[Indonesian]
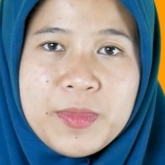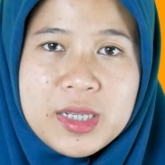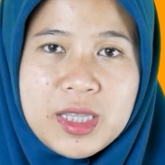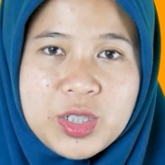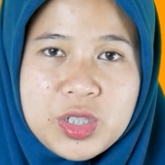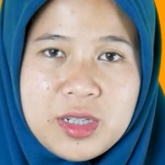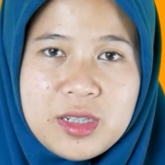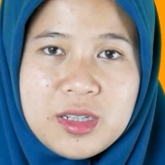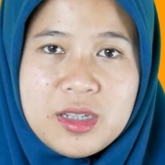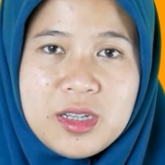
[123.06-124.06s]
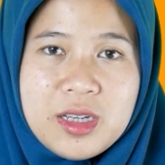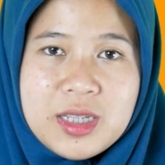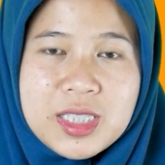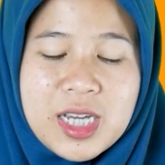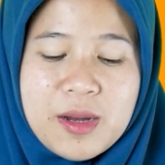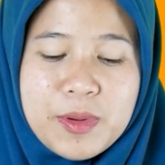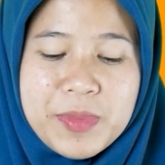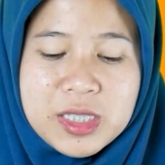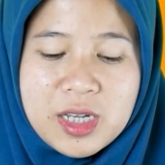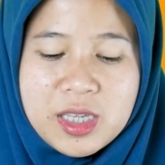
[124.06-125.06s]
bertasydid. Cara
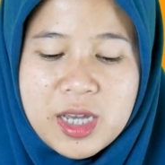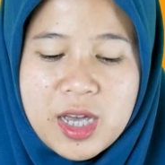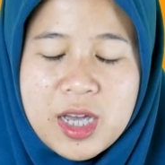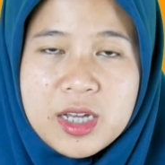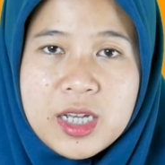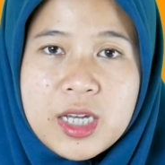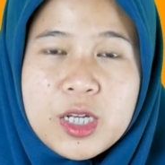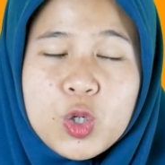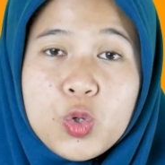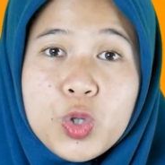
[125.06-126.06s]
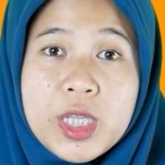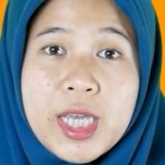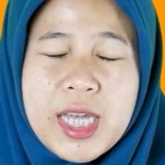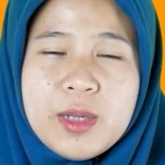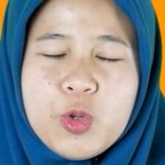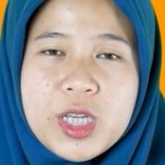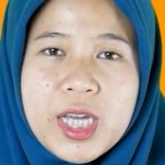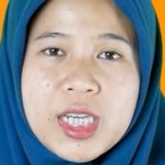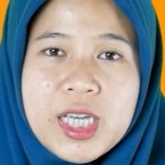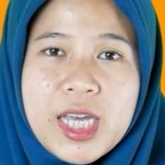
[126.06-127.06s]
membacanya, nunnya
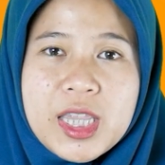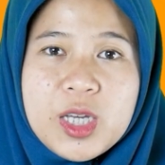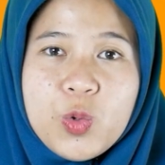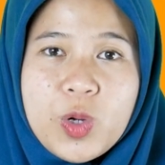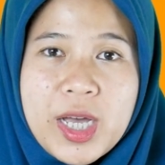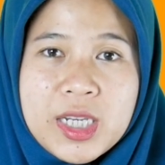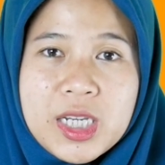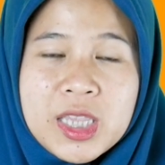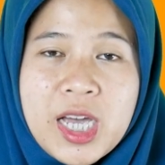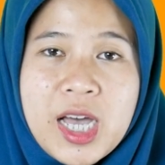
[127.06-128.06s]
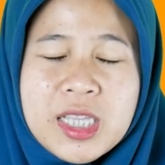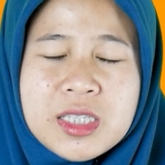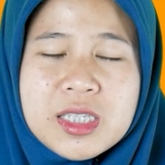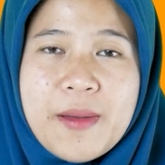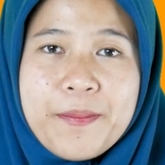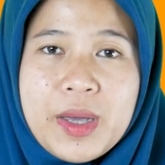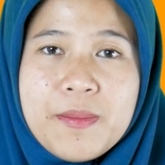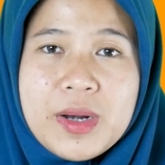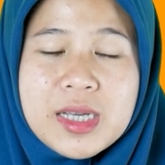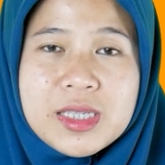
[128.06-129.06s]
dibunyikan dengan dengungan ditahan
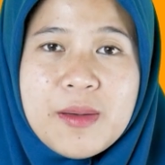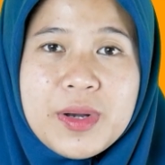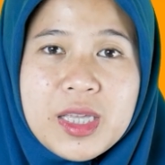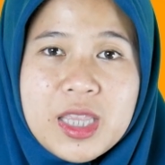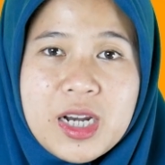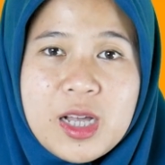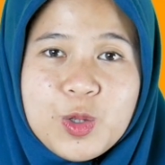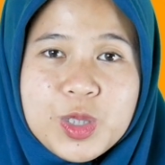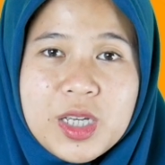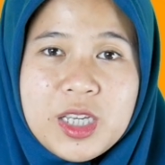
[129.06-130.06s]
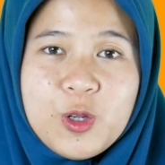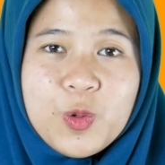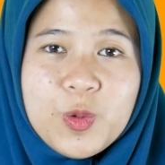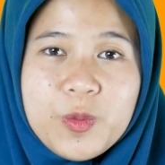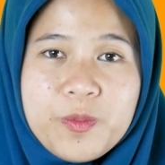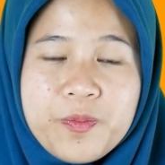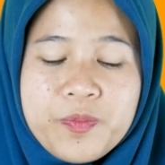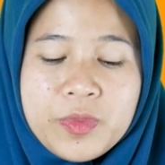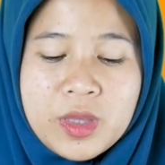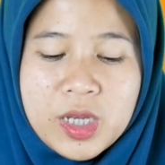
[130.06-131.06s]
sampai berasa bergetar halus ke hidung.
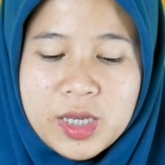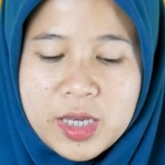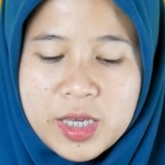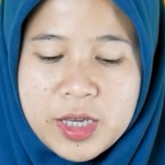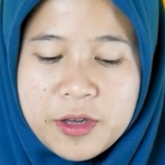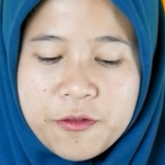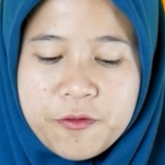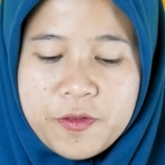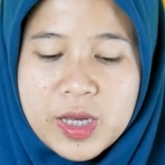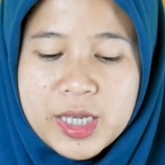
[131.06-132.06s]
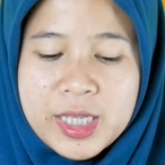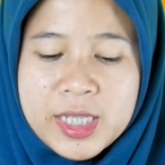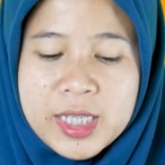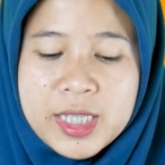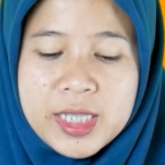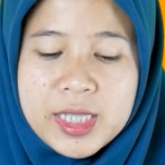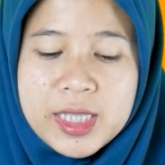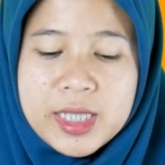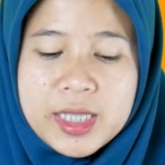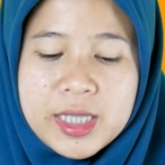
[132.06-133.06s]
Fa
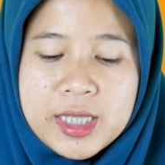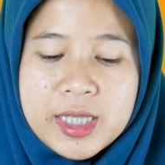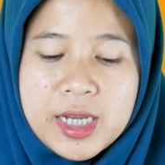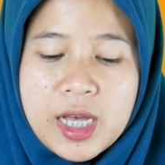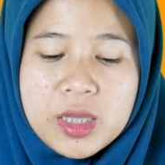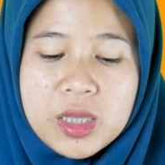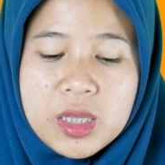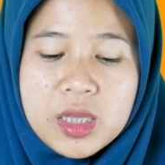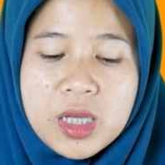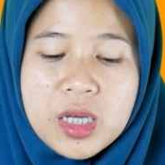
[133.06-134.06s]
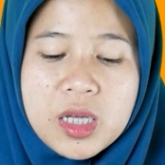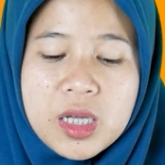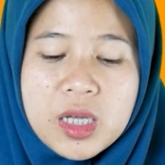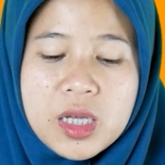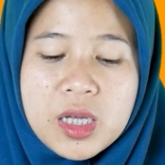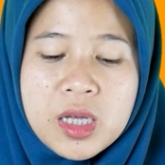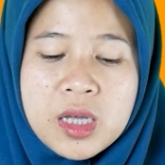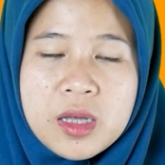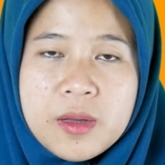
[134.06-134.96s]
Allah